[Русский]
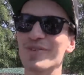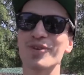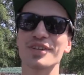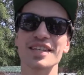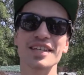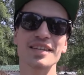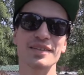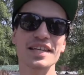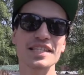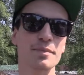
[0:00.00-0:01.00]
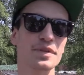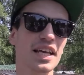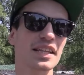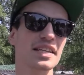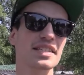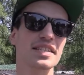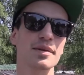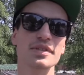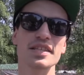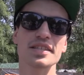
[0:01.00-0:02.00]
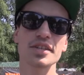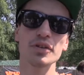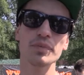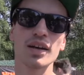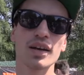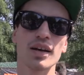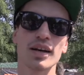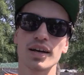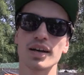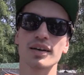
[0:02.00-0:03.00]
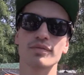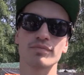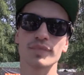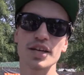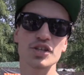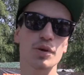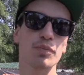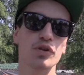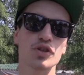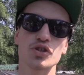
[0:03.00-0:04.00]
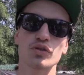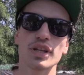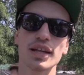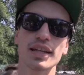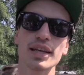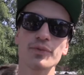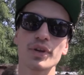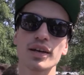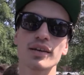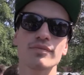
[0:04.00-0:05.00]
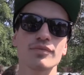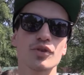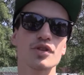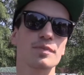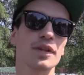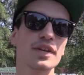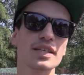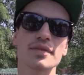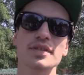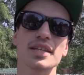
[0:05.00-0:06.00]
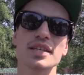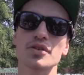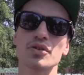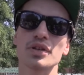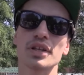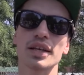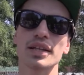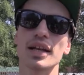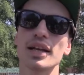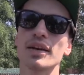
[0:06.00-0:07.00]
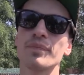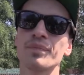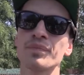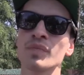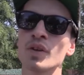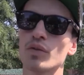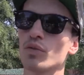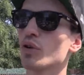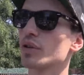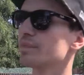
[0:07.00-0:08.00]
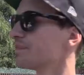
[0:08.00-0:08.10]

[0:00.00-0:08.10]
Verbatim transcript: вот, где-то 350-370 сил, э, тачка полностью для дрифта, то есть подвеска вся настроена и так далее. Вот.